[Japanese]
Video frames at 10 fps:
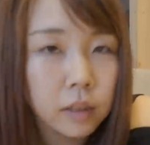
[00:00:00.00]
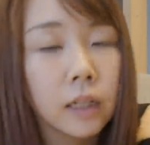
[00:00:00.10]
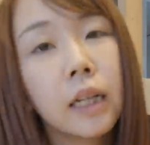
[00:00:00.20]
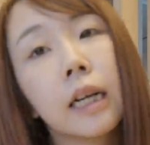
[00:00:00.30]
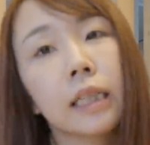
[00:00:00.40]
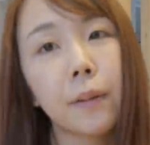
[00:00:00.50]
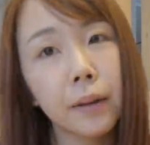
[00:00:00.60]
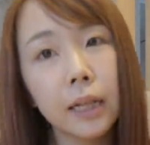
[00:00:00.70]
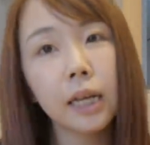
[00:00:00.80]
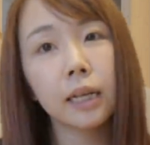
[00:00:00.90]
んだからなんか
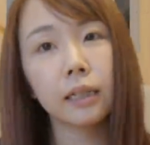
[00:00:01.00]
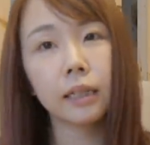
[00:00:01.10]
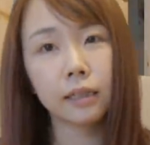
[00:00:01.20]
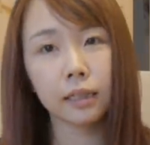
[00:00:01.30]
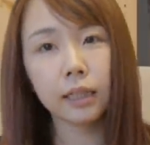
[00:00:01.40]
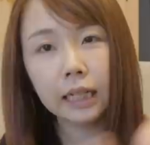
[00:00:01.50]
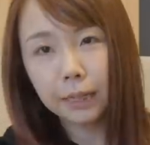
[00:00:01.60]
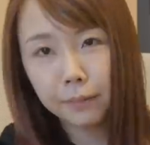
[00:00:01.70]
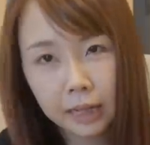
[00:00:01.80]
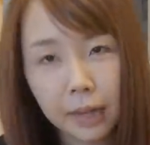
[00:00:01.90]
食べない絶対
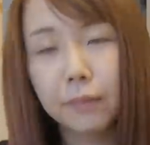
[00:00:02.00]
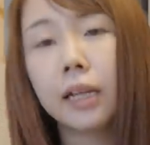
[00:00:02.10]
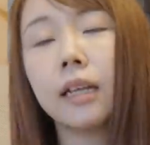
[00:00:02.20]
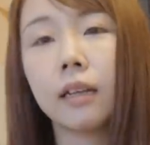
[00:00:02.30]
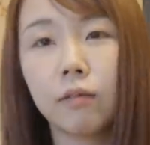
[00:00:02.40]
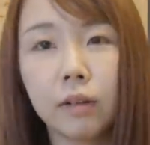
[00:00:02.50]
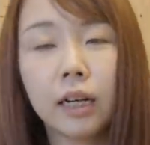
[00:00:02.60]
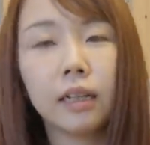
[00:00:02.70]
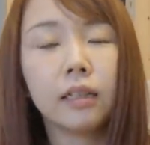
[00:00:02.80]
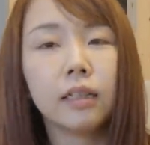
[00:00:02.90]
食べないみたいなの
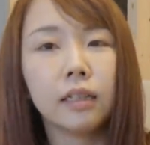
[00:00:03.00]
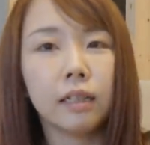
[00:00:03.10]
は